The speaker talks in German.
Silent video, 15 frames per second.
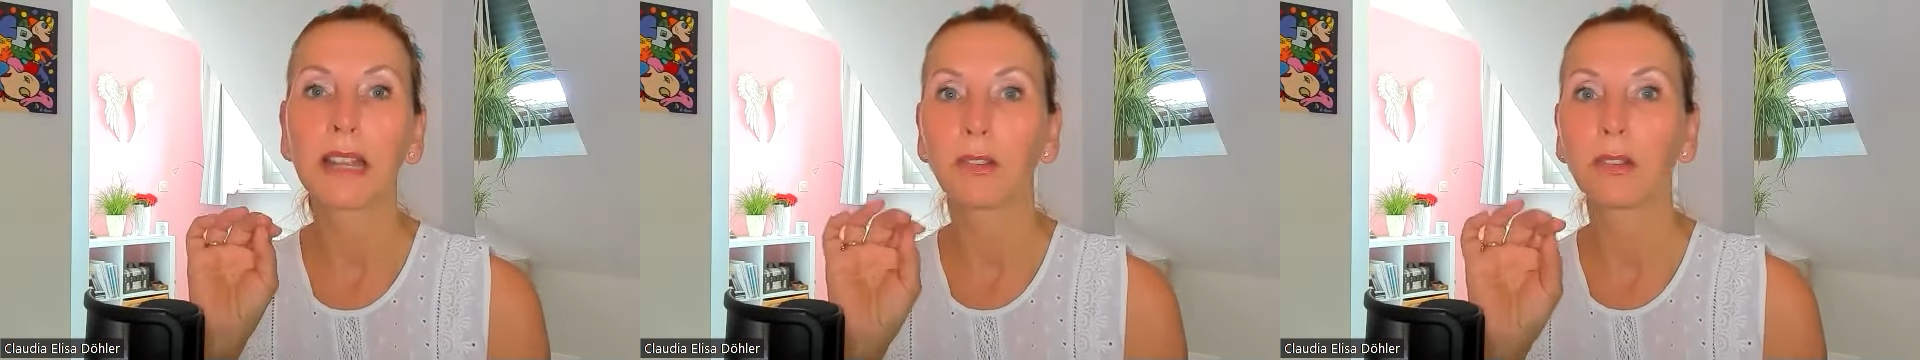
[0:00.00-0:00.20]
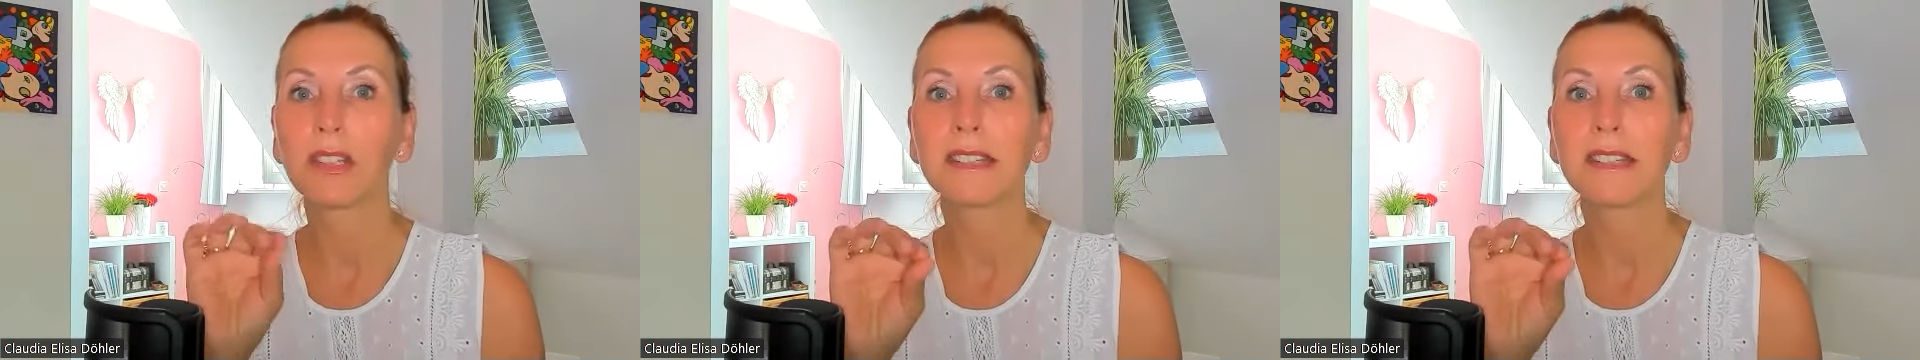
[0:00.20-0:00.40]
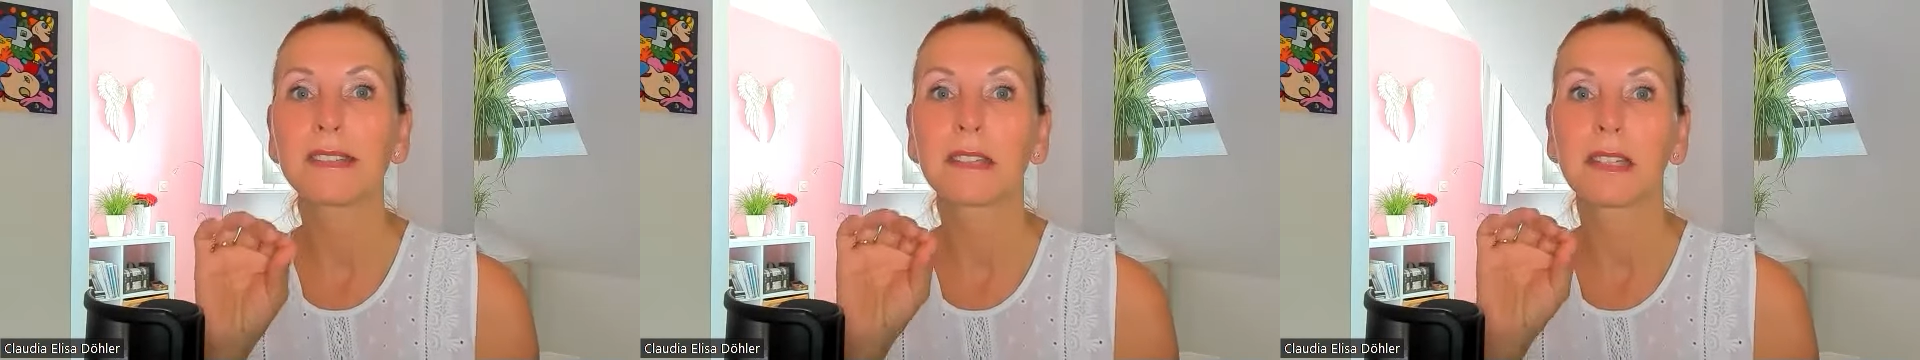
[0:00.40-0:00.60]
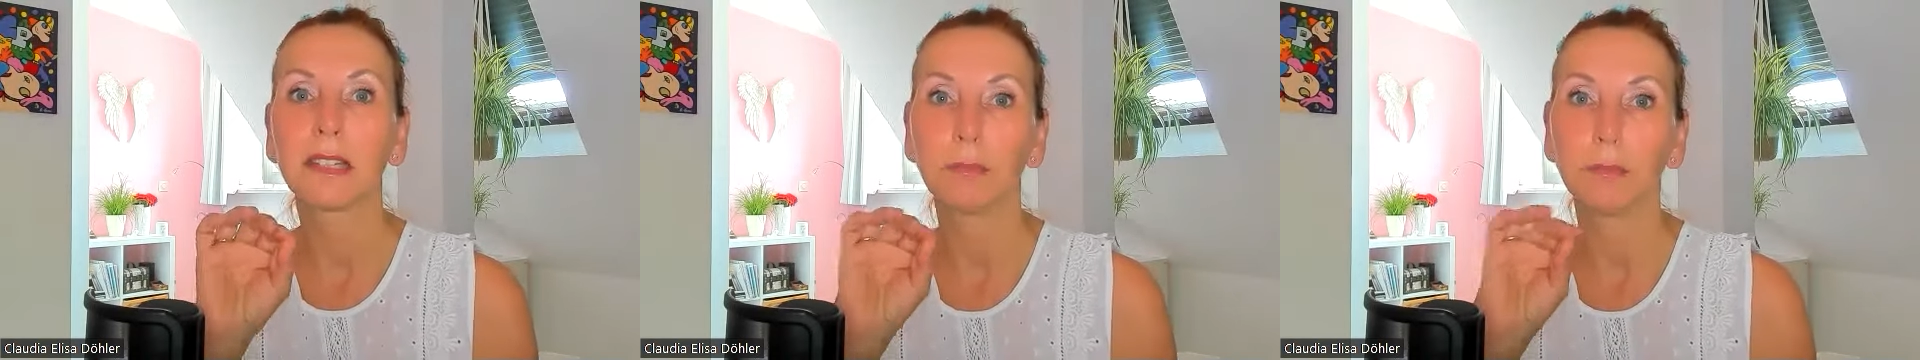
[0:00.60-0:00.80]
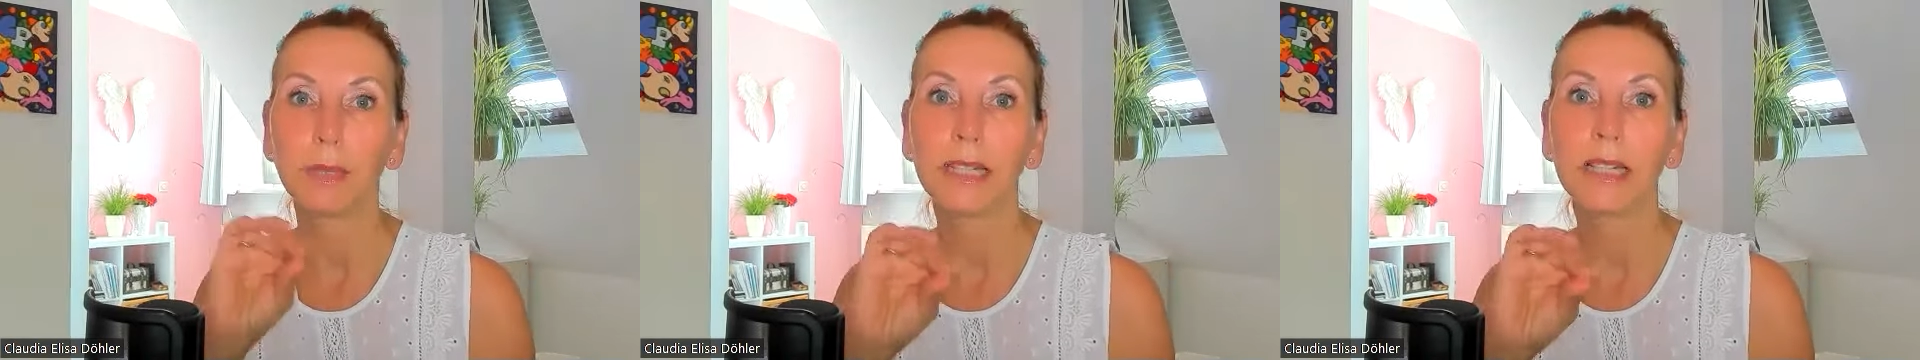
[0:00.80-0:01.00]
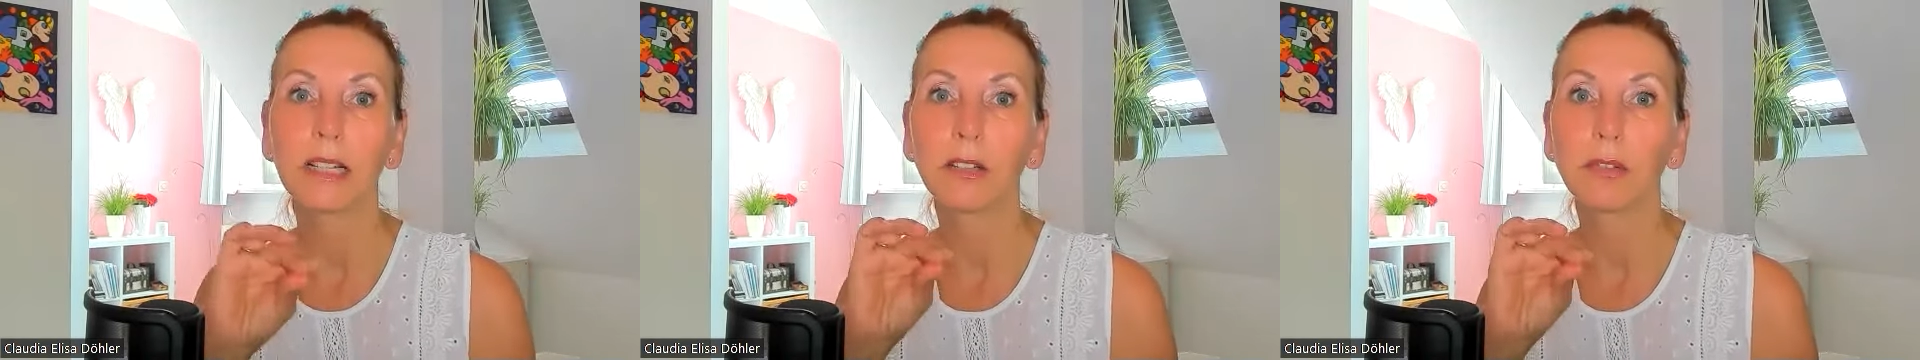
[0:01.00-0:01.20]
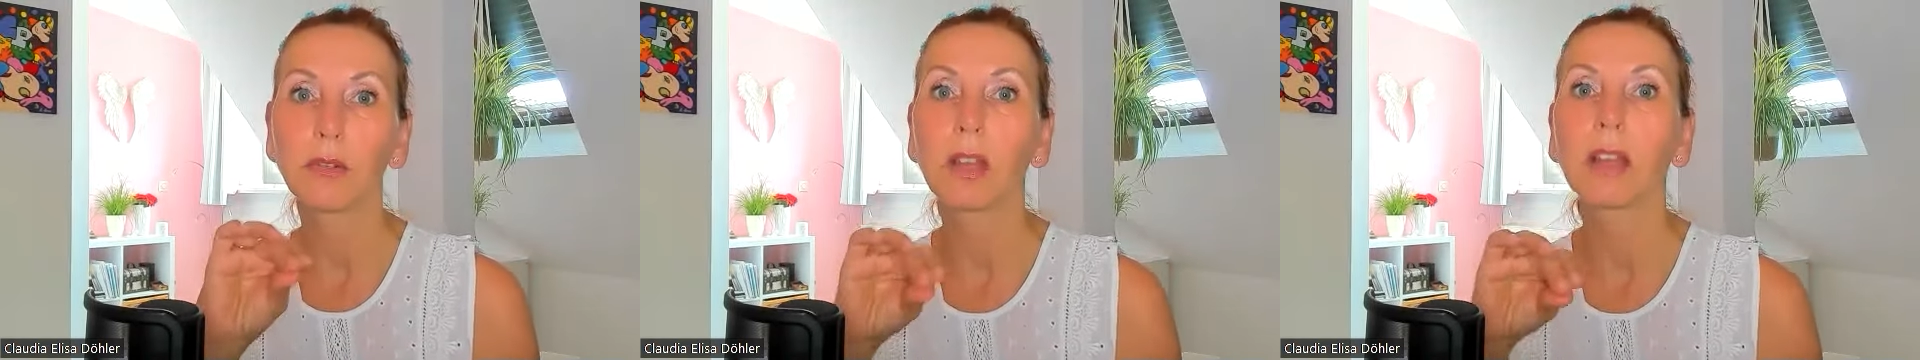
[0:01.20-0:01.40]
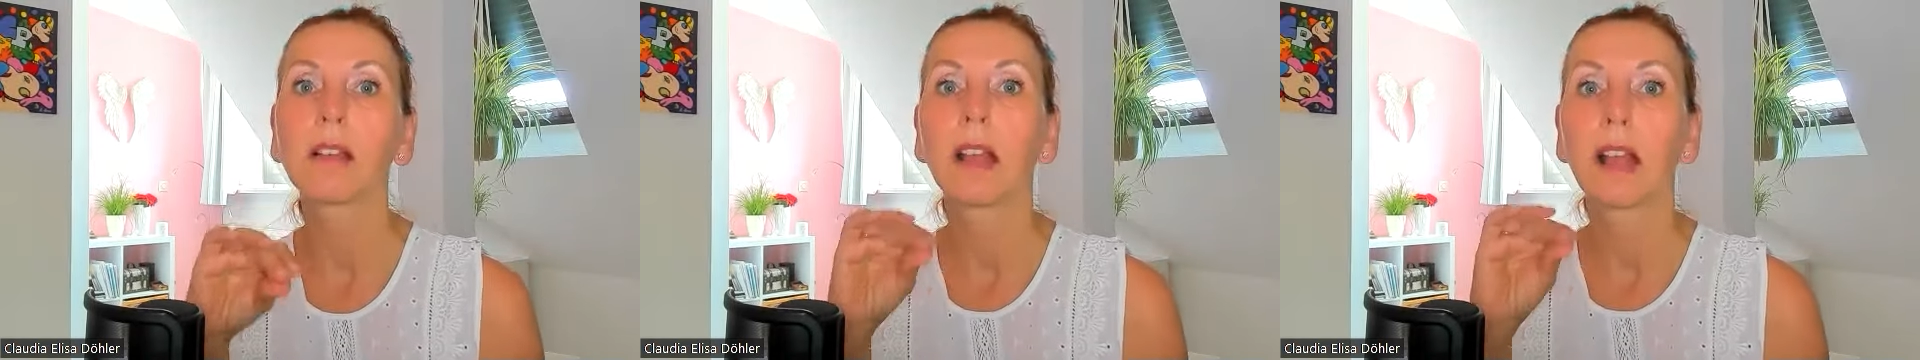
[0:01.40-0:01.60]
Also nicht in Beagle
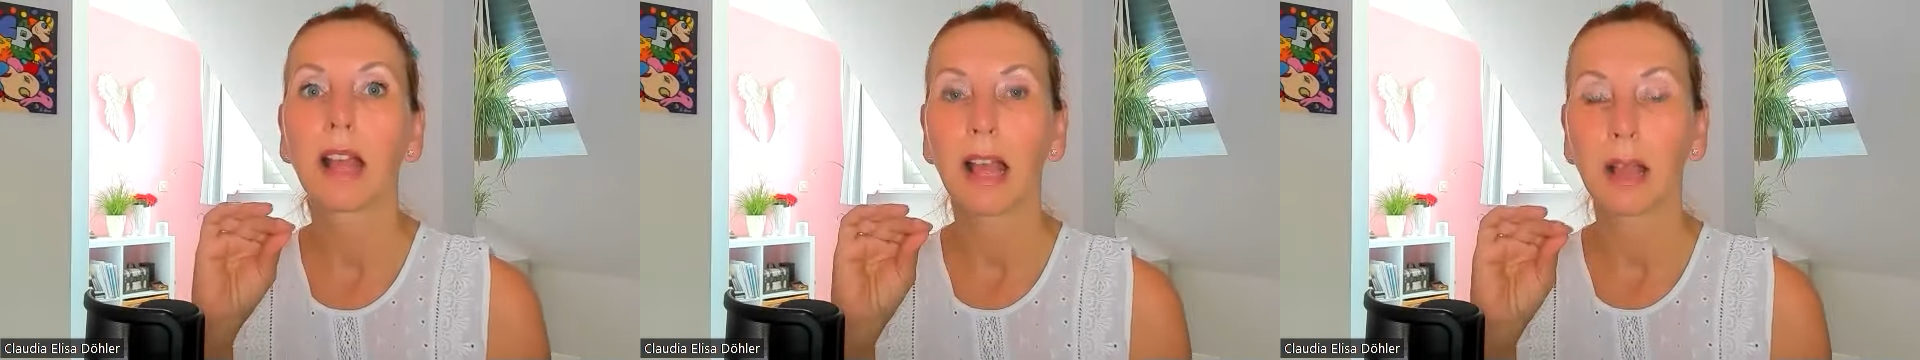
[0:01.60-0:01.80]
nur,